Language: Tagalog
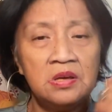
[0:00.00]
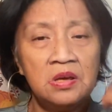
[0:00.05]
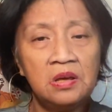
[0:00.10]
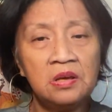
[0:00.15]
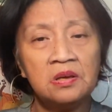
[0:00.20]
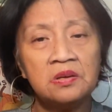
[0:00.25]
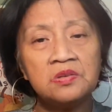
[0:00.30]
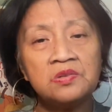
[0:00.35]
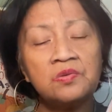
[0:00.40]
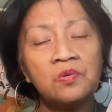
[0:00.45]

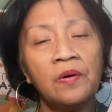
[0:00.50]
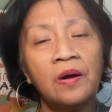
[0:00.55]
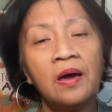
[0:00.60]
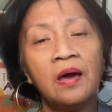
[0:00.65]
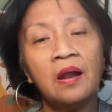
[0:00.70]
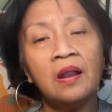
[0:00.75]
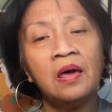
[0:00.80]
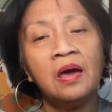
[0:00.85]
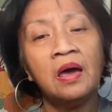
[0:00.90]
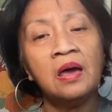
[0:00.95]

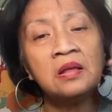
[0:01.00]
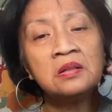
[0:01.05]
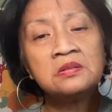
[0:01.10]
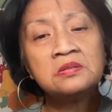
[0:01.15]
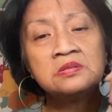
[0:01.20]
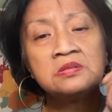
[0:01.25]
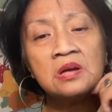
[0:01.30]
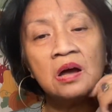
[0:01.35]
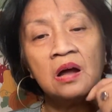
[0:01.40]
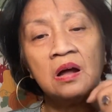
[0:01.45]
Israel
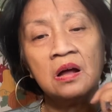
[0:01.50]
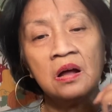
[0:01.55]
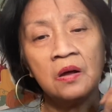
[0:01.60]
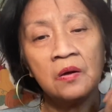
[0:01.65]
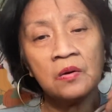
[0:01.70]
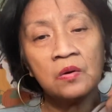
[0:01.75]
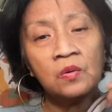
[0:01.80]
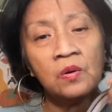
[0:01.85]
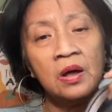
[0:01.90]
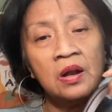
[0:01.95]
and uh,
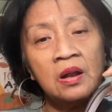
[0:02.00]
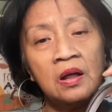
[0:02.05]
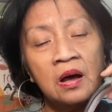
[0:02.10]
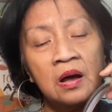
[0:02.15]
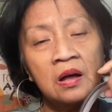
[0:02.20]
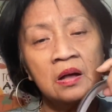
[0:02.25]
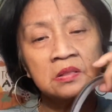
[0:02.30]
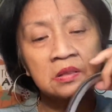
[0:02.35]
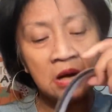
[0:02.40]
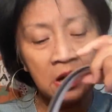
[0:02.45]
kuan
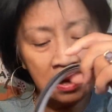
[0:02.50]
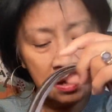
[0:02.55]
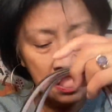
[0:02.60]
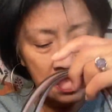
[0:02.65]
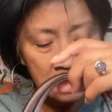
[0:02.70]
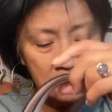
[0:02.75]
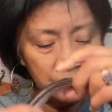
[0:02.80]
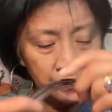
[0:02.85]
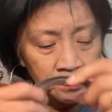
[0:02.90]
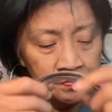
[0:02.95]
na talagang